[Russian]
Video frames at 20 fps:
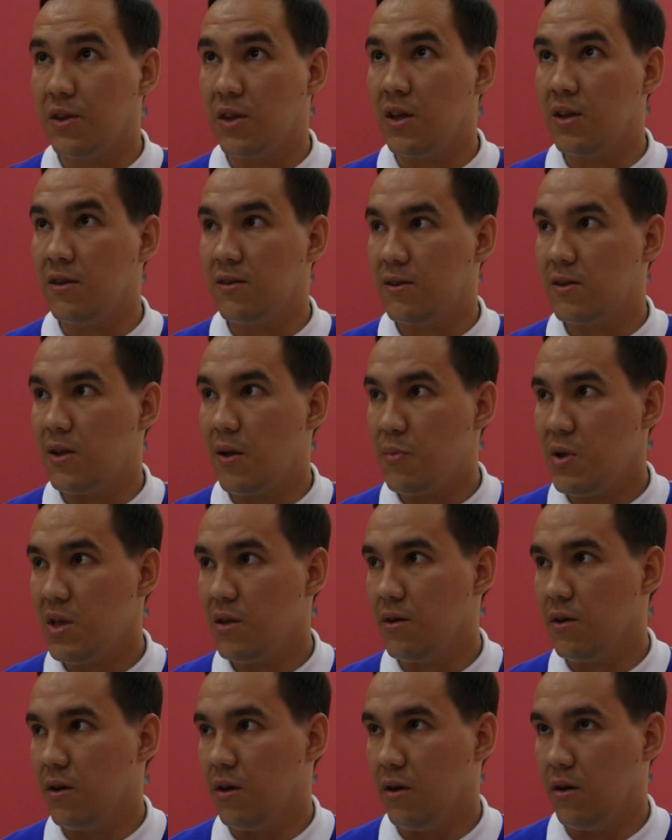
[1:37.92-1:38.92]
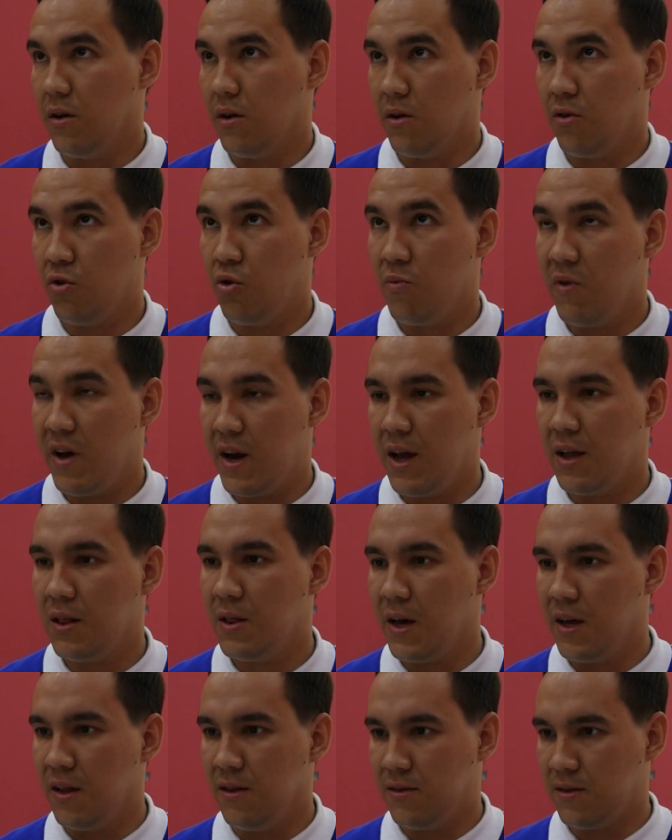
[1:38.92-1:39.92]
Это энциклопедия, грубо говоря,
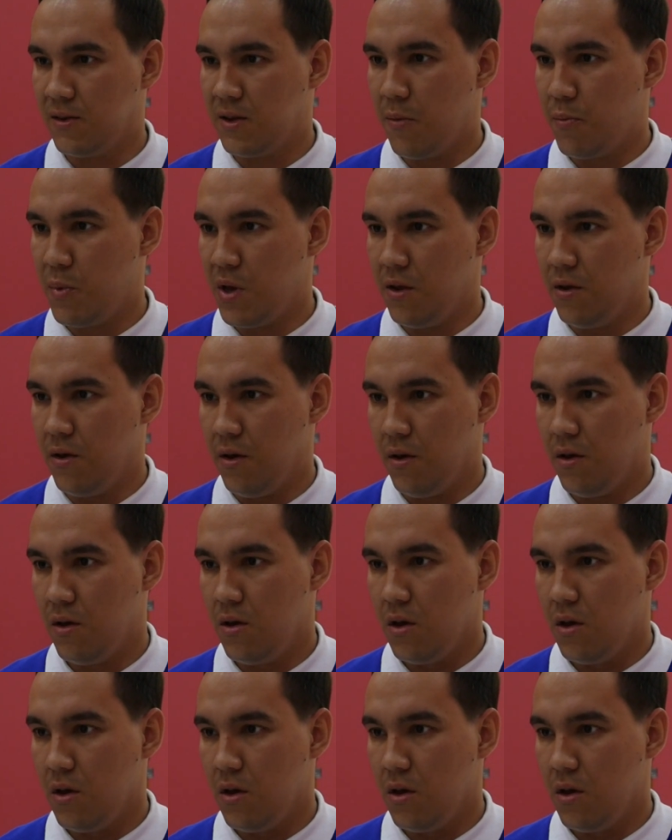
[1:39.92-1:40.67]
онлайн-энциклопедия,